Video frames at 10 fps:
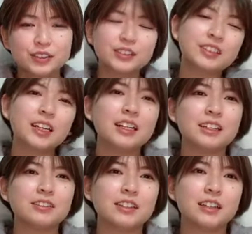普通じゃな
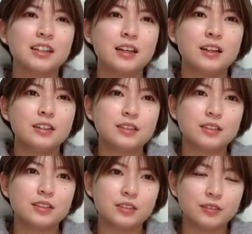いっていうか
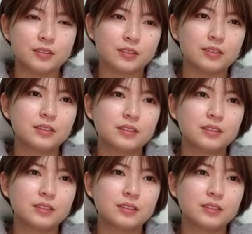うん